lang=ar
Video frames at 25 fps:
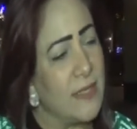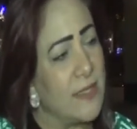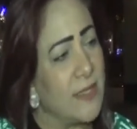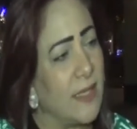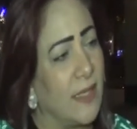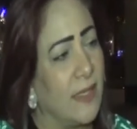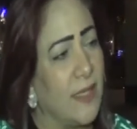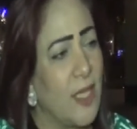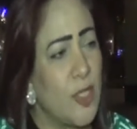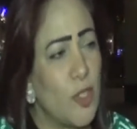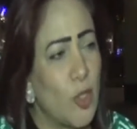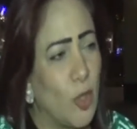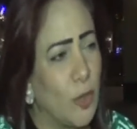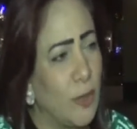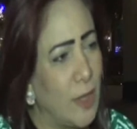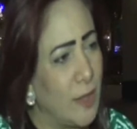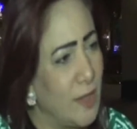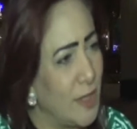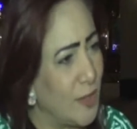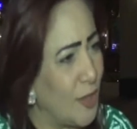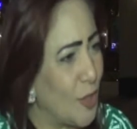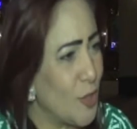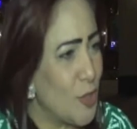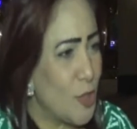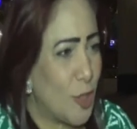كسبناش قلنا دي
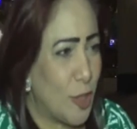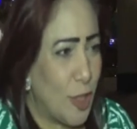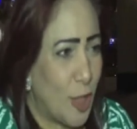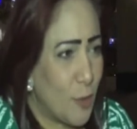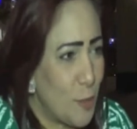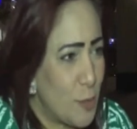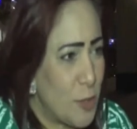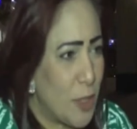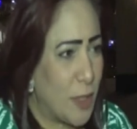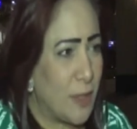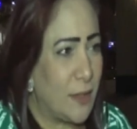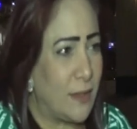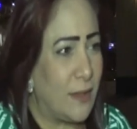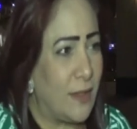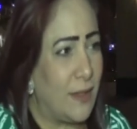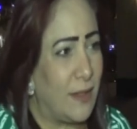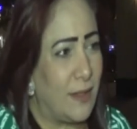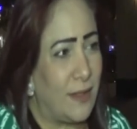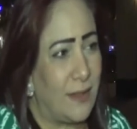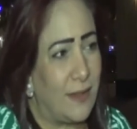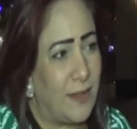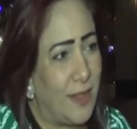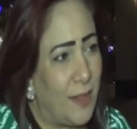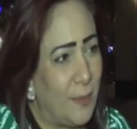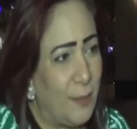تنشيطية مش
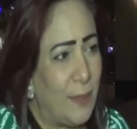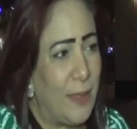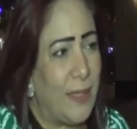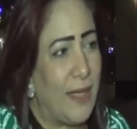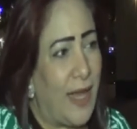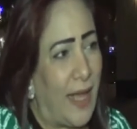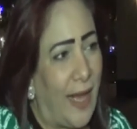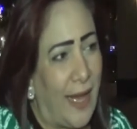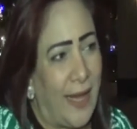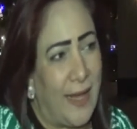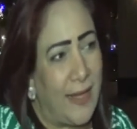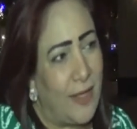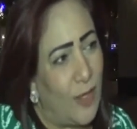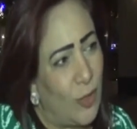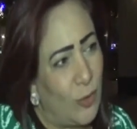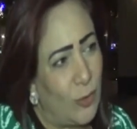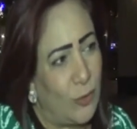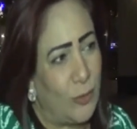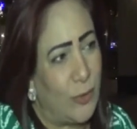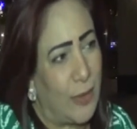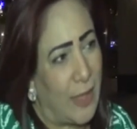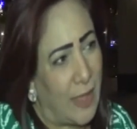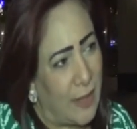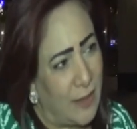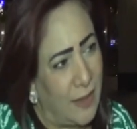هتجيب لنا حاجة
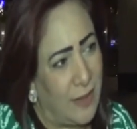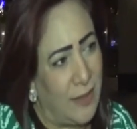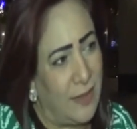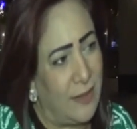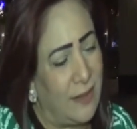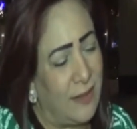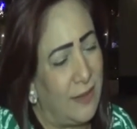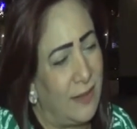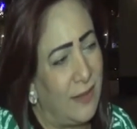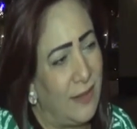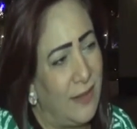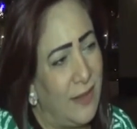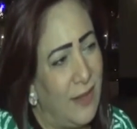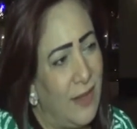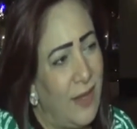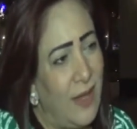ويعني آه،